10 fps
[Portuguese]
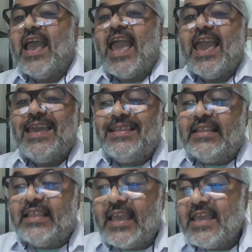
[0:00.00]
em
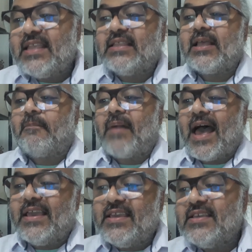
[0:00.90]
30
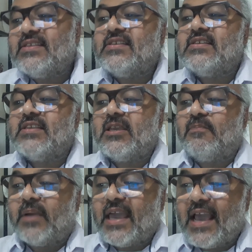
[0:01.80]
países e
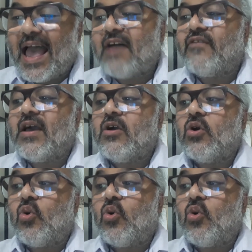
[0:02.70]
empregava